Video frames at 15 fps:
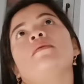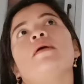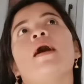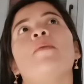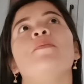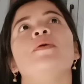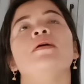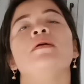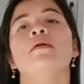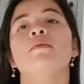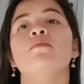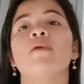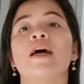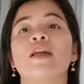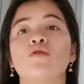apa
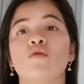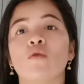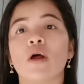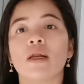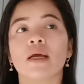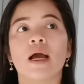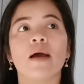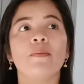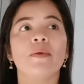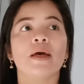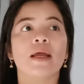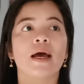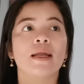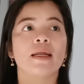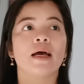kartu keluarga biar
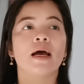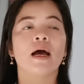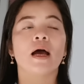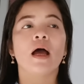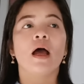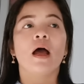ada